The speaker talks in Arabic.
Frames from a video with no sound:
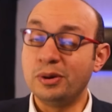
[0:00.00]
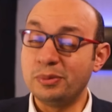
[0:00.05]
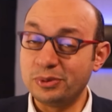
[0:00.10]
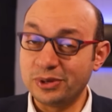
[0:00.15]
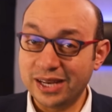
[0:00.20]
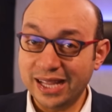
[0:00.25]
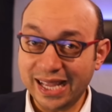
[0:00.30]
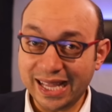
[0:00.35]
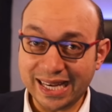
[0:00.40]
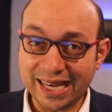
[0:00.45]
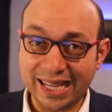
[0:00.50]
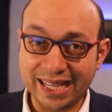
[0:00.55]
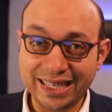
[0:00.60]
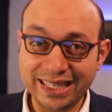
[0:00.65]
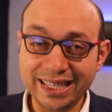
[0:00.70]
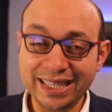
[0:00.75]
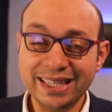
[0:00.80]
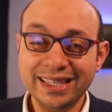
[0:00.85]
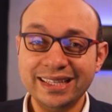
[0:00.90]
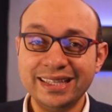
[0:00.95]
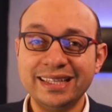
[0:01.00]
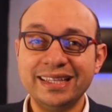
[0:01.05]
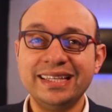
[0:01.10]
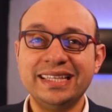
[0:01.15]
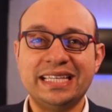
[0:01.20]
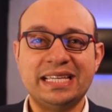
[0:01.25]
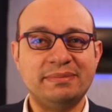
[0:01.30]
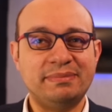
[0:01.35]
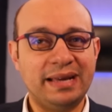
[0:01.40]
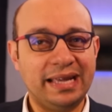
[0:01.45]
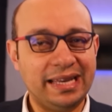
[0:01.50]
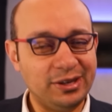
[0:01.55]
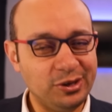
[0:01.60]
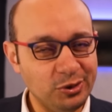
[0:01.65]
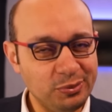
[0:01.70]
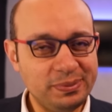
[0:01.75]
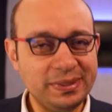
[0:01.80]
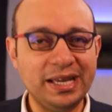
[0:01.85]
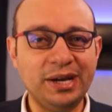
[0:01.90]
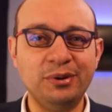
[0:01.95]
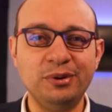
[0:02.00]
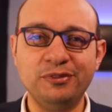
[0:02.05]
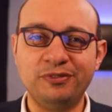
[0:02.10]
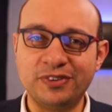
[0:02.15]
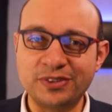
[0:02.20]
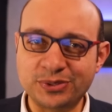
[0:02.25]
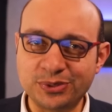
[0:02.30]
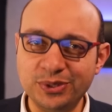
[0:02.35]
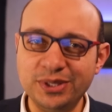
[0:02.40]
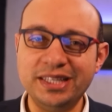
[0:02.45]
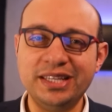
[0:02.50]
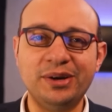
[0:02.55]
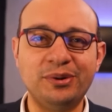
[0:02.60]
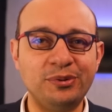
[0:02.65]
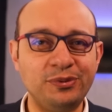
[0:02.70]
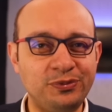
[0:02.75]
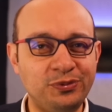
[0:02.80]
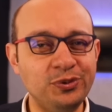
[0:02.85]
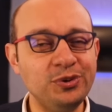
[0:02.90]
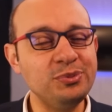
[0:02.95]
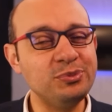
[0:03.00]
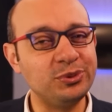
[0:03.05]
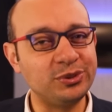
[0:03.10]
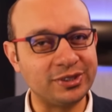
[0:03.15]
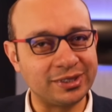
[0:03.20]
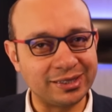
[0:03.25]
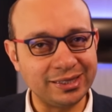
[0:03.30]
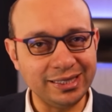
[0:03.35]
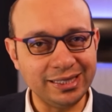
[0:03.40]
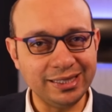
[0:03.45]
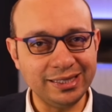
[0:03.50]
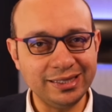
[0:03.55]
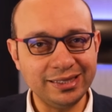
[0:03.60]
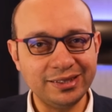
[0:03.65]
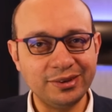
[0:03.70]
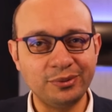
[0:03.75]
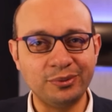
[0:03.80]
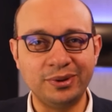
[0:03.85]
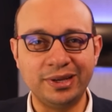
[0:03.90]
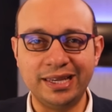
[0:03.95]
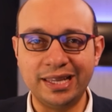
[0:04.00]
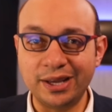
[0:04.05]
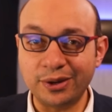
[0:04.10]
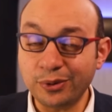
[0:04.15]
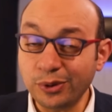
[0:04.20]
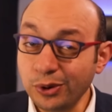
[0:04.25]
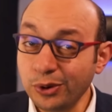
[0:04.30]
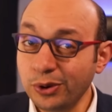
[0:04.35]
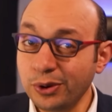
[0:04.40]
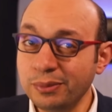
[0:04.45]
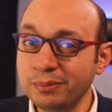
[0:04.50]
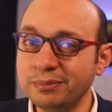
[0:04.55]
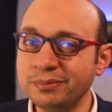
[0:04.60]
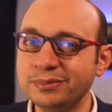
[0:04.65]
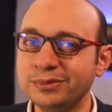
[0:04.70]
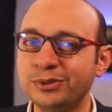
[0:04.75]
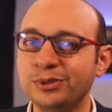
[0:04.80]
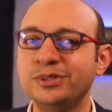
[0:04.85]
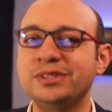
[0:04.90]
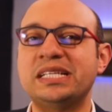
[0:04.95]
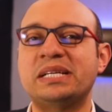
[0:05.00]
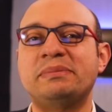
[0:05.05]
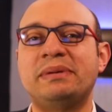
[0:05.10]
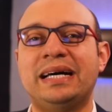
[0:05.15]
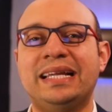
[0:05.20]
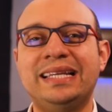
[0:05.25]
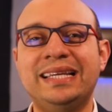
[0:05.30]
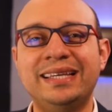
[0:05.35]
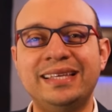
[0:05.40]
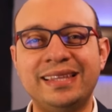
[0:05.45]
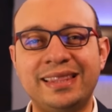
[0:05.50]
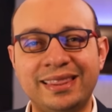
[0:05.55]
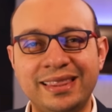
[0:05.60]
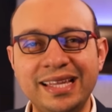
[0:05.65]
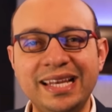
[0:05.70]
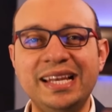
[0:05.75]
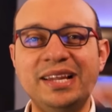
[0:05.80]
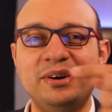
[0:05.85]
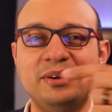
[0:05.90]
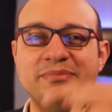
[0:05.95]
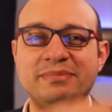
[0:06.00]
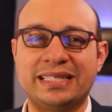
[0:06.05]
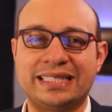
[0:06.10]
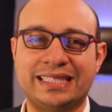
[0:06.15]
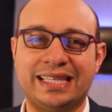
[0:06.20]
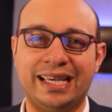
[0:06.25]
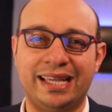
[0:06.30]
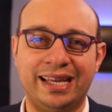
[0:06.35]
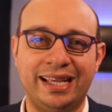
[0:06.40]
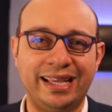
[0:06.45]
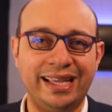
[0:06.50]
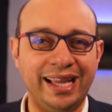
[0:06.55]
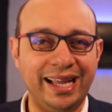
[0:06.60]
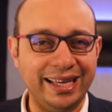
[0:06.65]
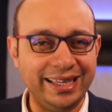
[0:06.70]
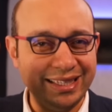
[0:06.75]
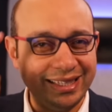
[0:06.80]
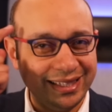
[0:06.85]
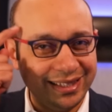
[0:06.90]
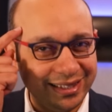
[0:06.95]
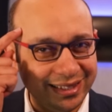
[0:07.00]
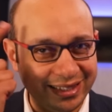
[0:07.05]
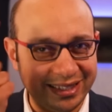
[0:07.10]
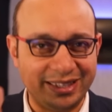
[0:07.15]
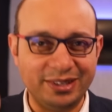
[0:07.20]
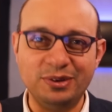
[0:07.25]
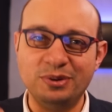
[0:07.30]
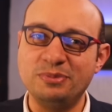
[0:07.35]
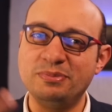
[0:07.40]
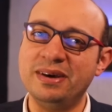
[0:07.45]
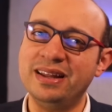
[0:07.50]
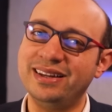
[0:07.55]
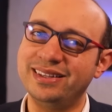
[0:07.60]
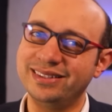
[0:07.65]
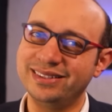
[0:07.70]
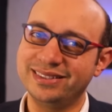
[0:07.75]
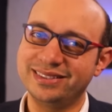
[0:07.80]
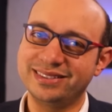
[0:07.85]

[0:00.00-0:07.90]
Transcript: وبناء عليه يبقى اللوبيا والفاصوليا والفول مضرين واللي ياكلهم تضرب عليه الذله والمسكنه يعني يجي له المرض